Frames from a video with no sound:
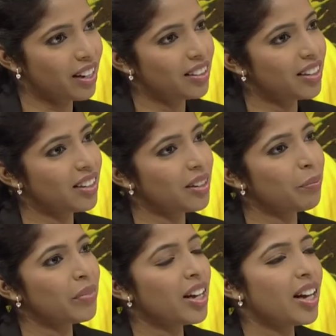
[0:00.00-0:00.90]
இருந்துட்டு
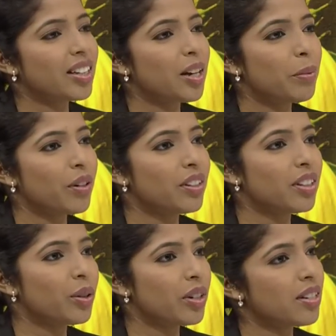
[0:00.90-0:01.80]
அதுக்கப்புறம்
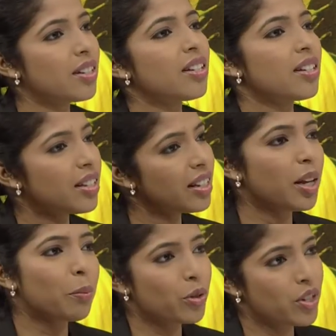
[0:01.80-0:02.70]
வந்து ஒரு
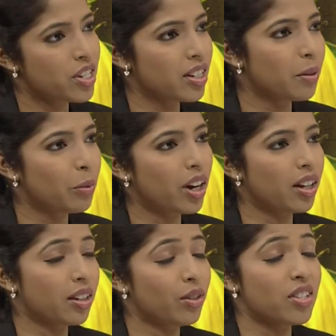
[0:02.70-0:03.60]
சீனியர் பொசிஷனுக்கு
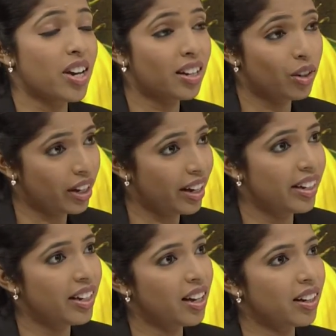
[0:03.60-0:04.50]
போகிறாங்க ஒரு சேனலோட
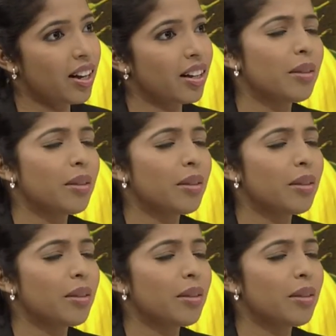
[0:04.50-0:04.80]
ஹெட் ஆகுறாங்க